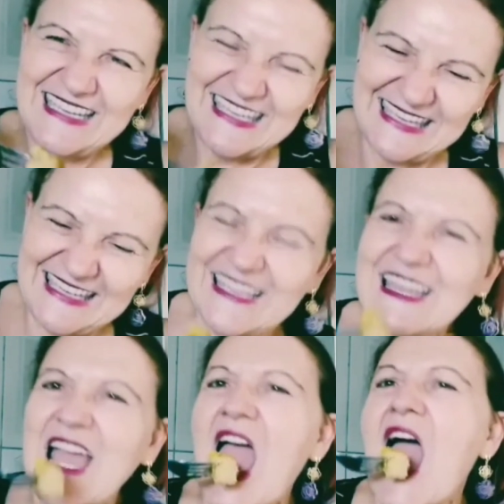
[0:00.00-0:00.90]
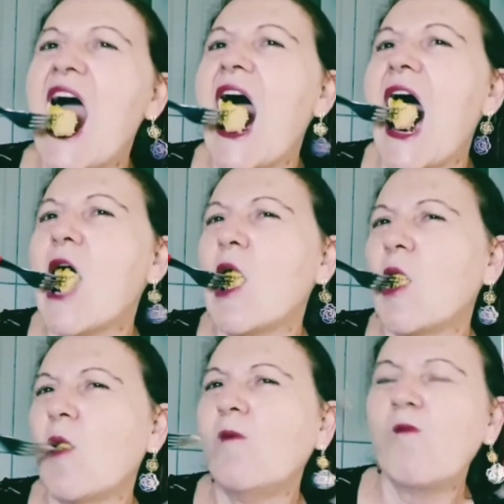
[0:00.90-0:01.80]
aqui.
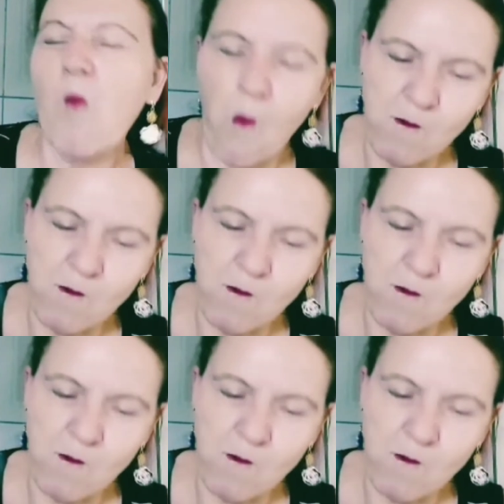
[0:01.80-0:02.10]
Hum,